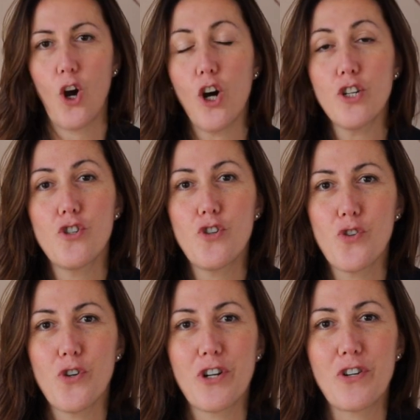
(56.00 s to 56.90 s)

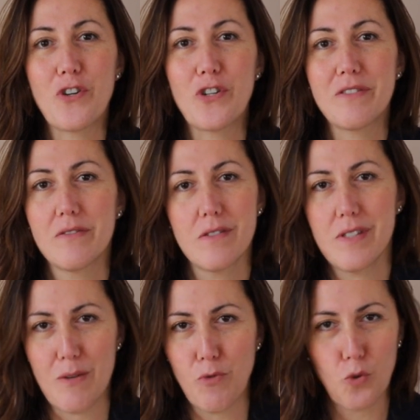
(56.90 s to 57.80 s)
Oggigiorno
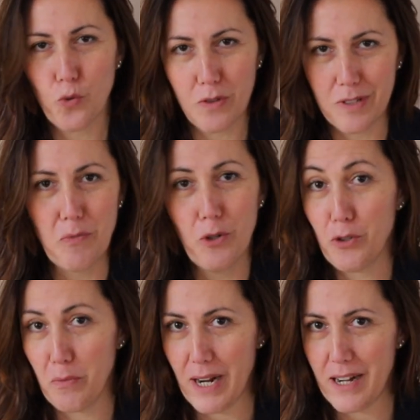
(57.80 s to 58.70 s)
siamo tutti
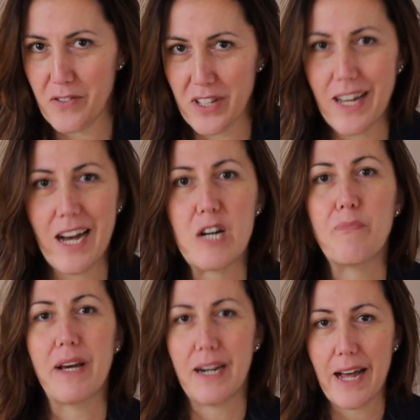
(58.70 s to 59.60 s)
molto bravi a
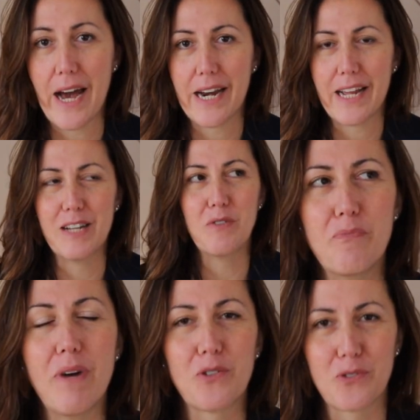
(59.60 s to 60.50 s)
parlare,
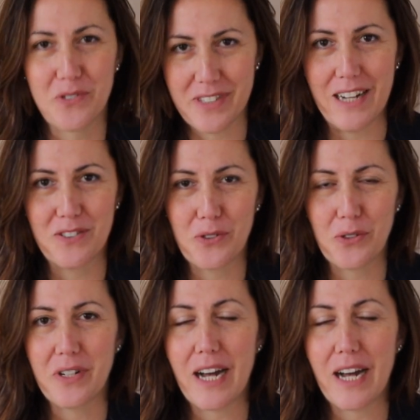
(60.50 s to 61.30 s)
ma non tanto